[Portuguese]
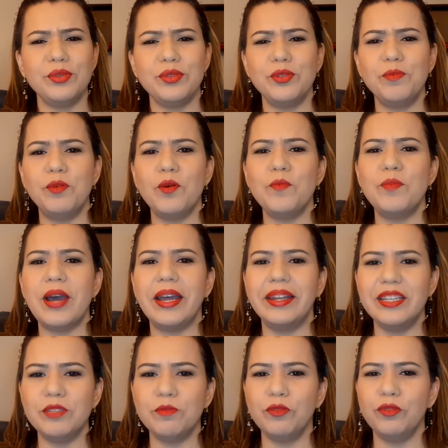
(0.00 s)
do
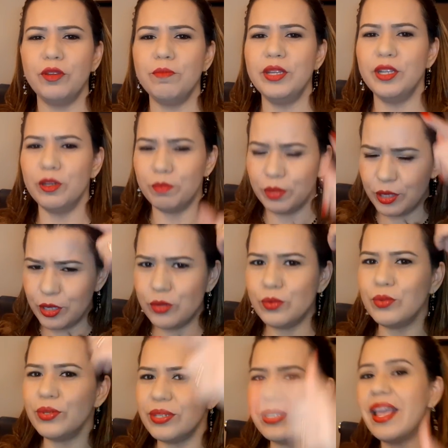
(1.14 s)
pomparismo feminino, por isso
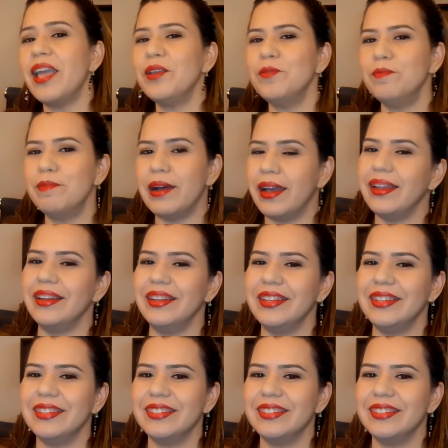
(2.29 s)
segue o baile.